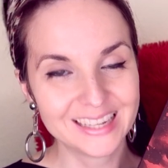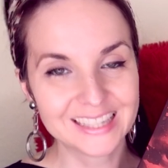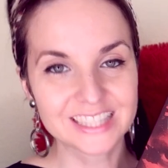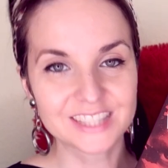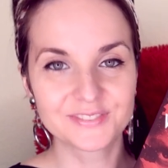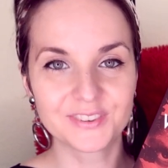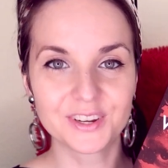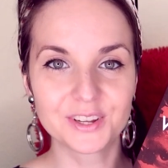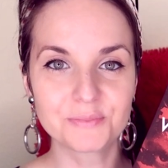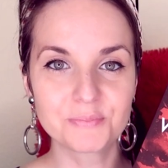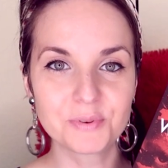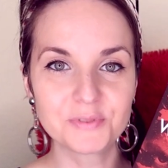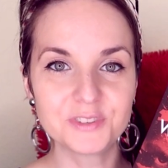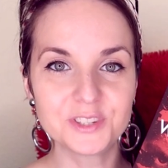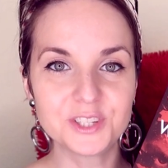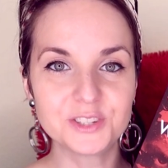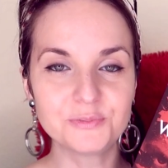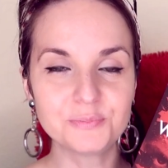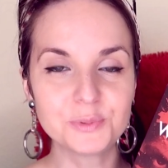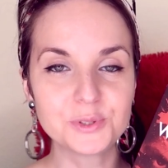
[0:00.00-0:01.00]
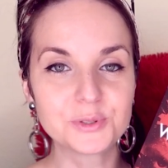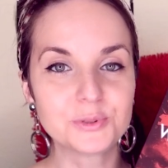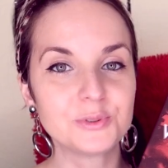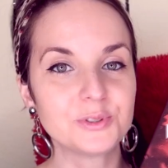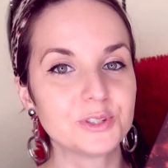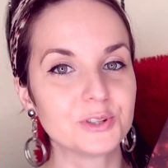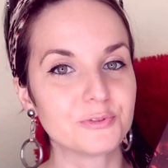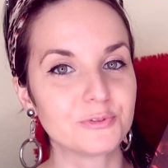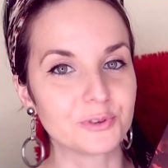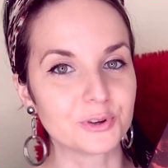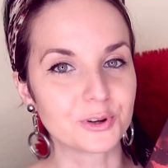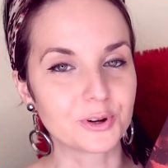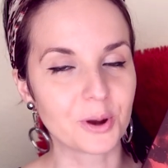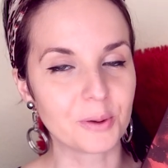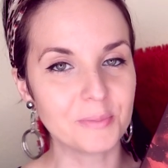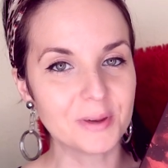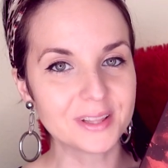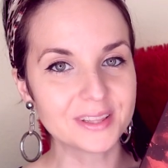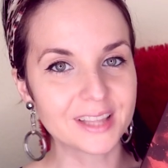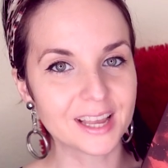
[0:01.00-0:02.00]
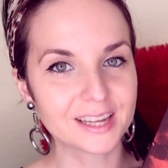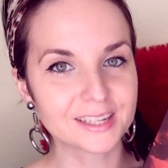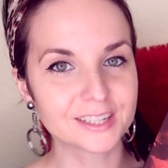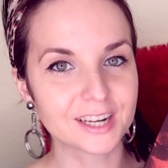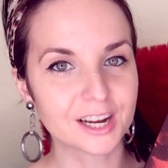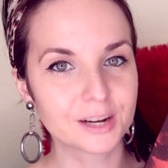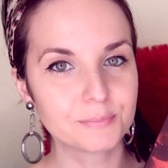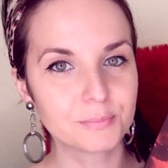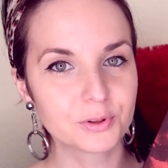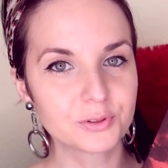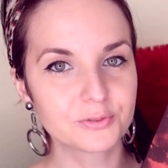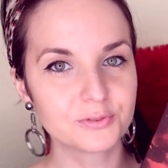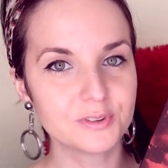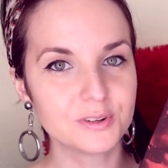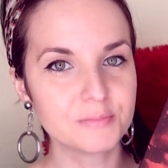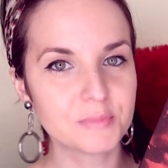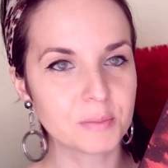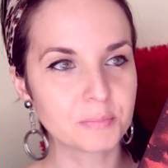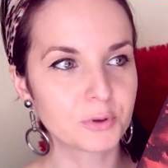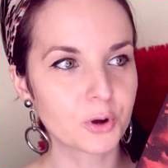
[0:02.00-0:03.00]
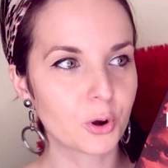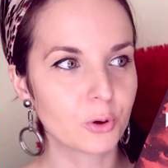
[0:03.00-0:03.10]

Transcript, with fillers: Swoje odpowiedzi wpisujcie w komentarzach pod filmem.